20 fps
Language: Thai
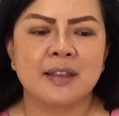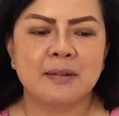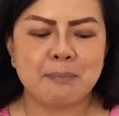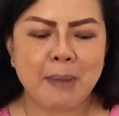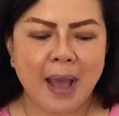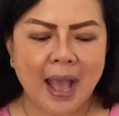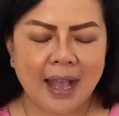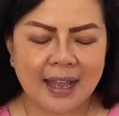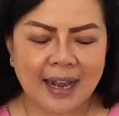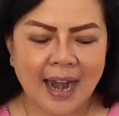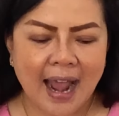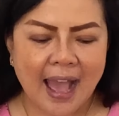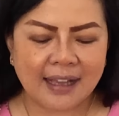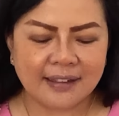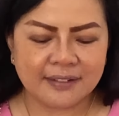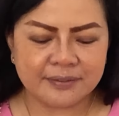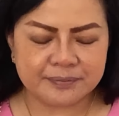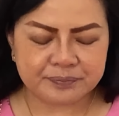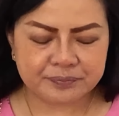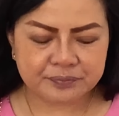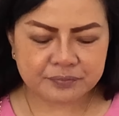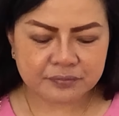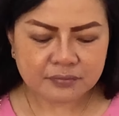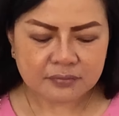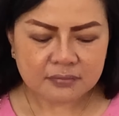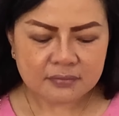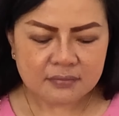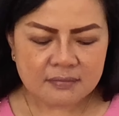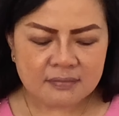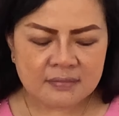บางครั้ง
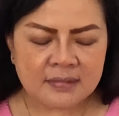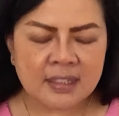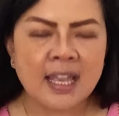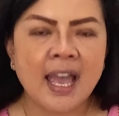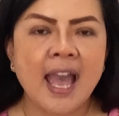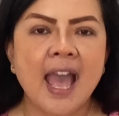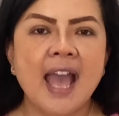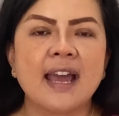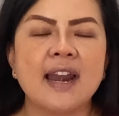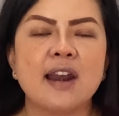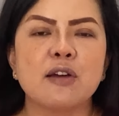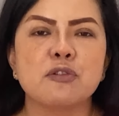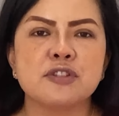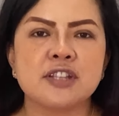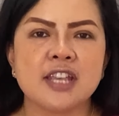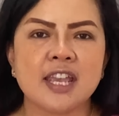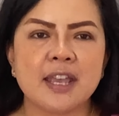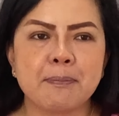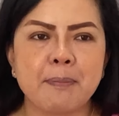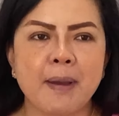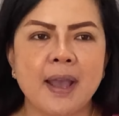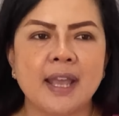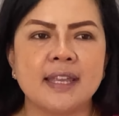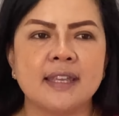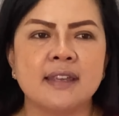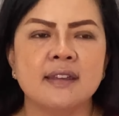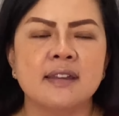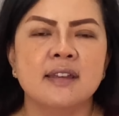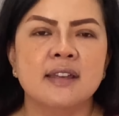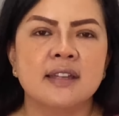หากเราแชร์ไป
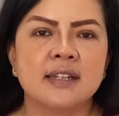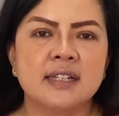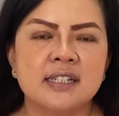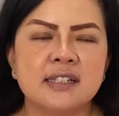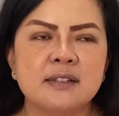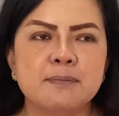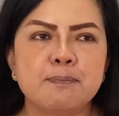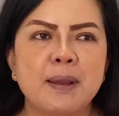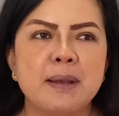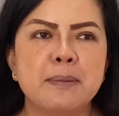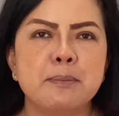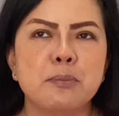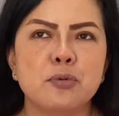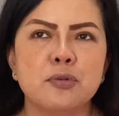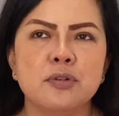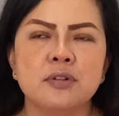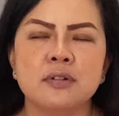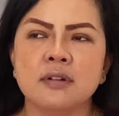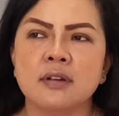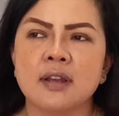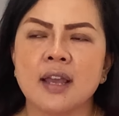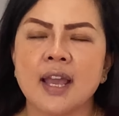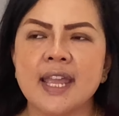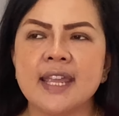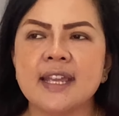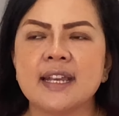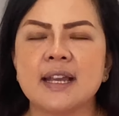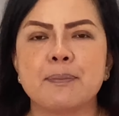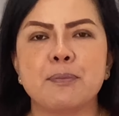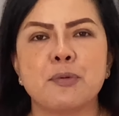คือเป็นบุญให้
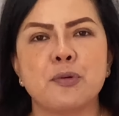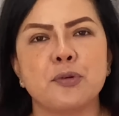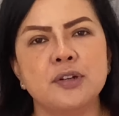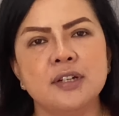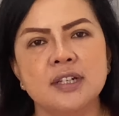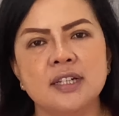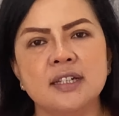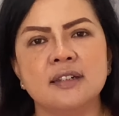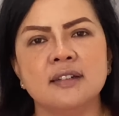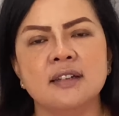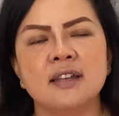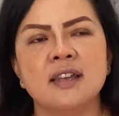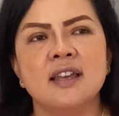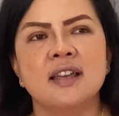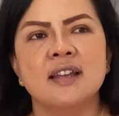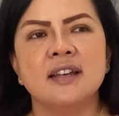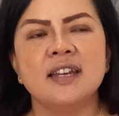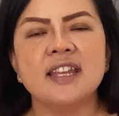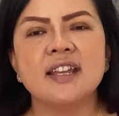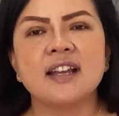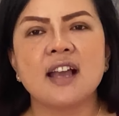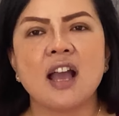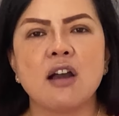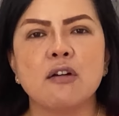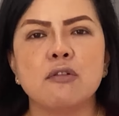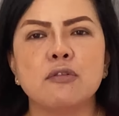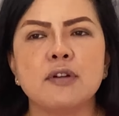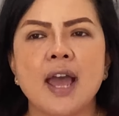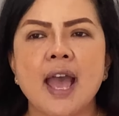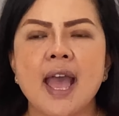กับคนหนึ่งที่เขา
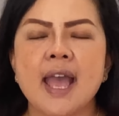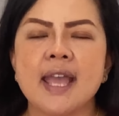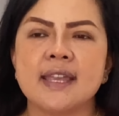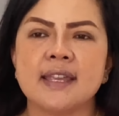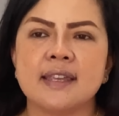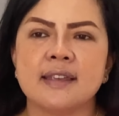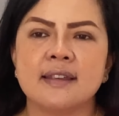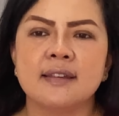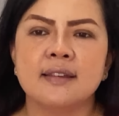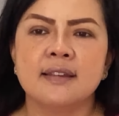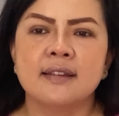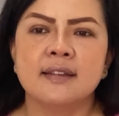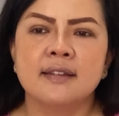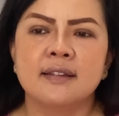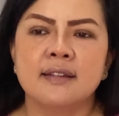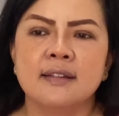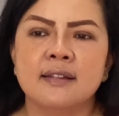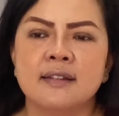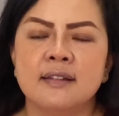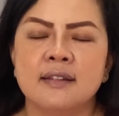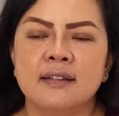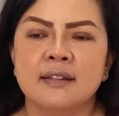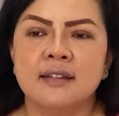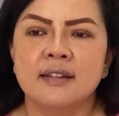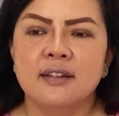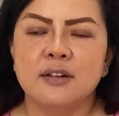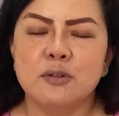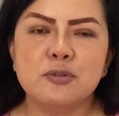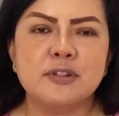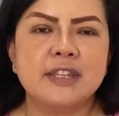ได้
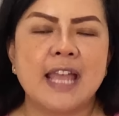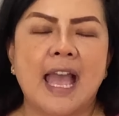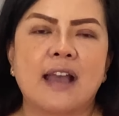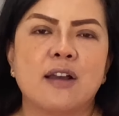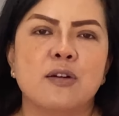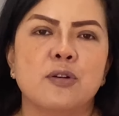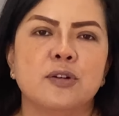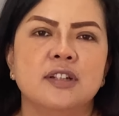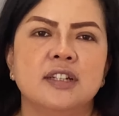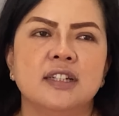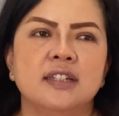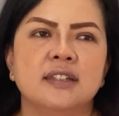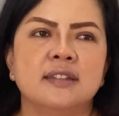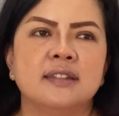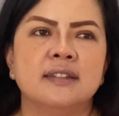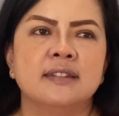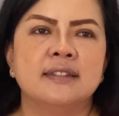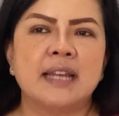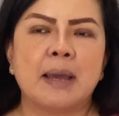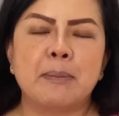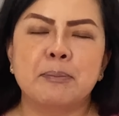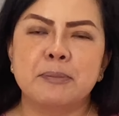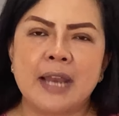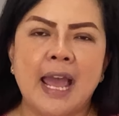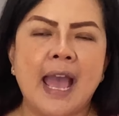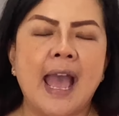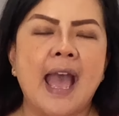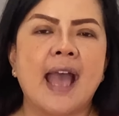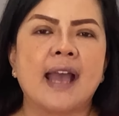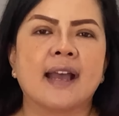รู้จักคนหนึ่งนำ
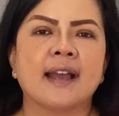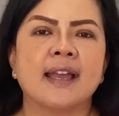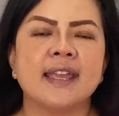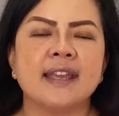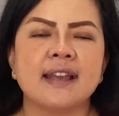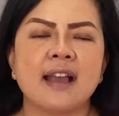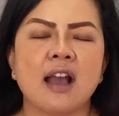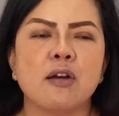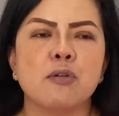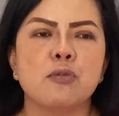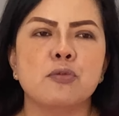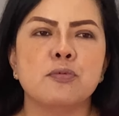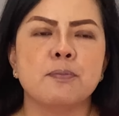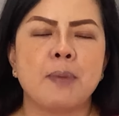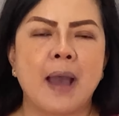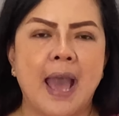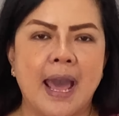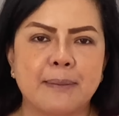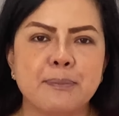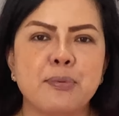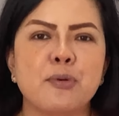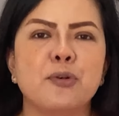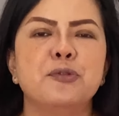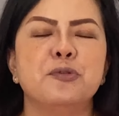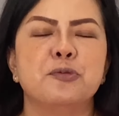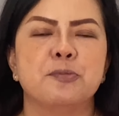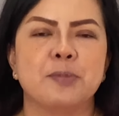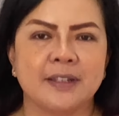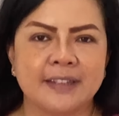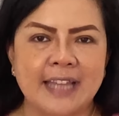ทางให้เขาผ่านพ้น
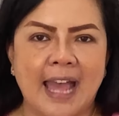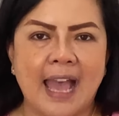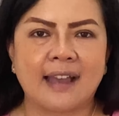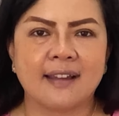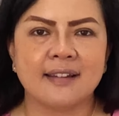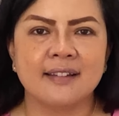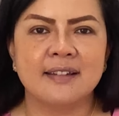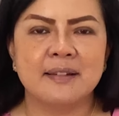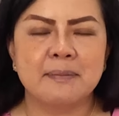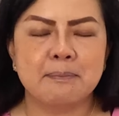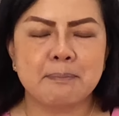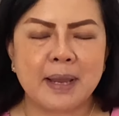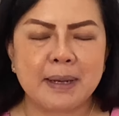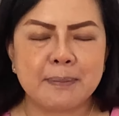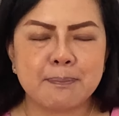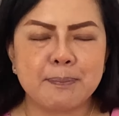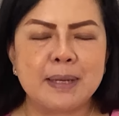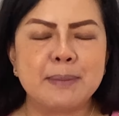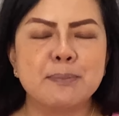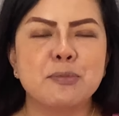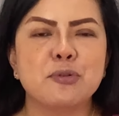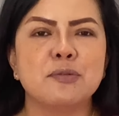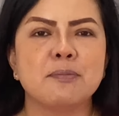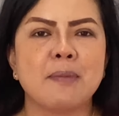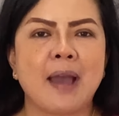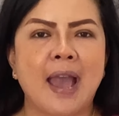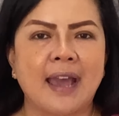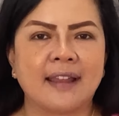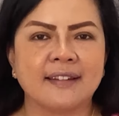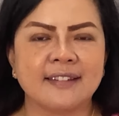อุปสรรค มันเป็นบุญม
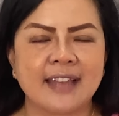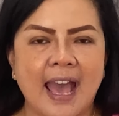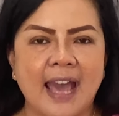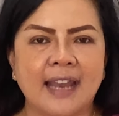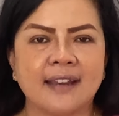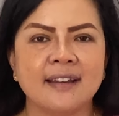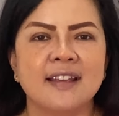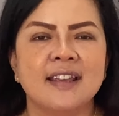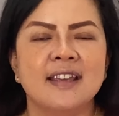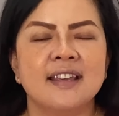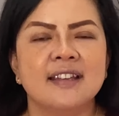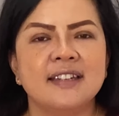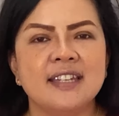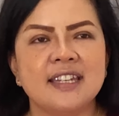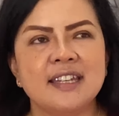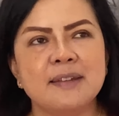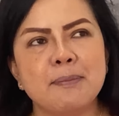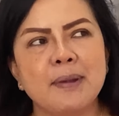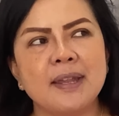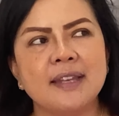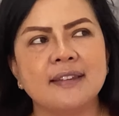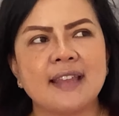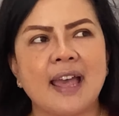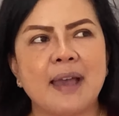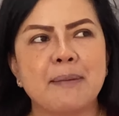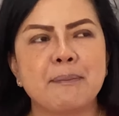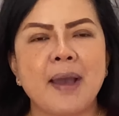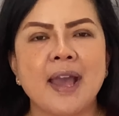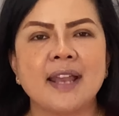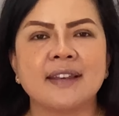หาศาลที่ไม่สา
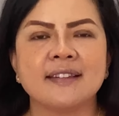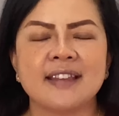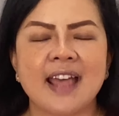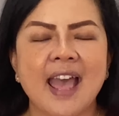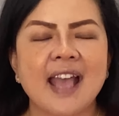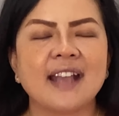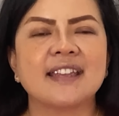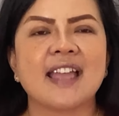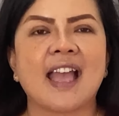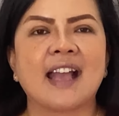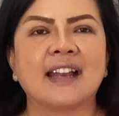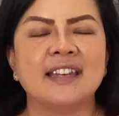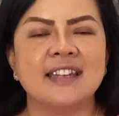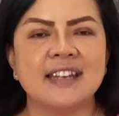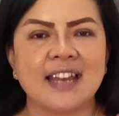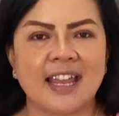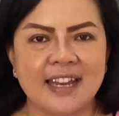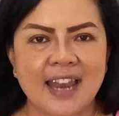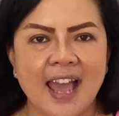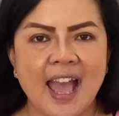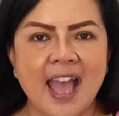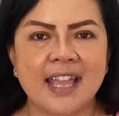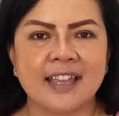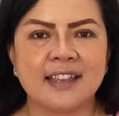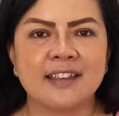มารถสร้างจากที่ไหนได้